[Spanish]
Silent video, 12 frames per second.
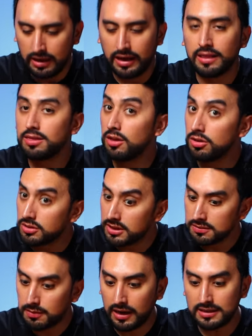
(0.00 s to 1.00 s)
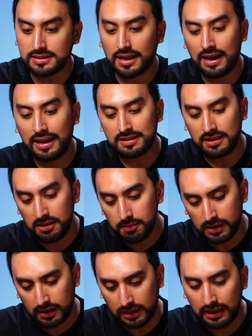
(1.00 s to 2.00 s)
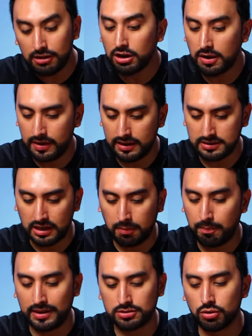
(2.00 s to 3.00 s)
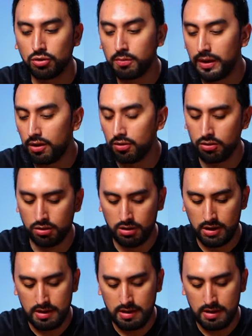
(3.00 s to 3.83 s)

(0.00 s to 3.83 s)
Entonces van a estar la trimmer. ¿Qué es lo que van a hacer? Paso número uno,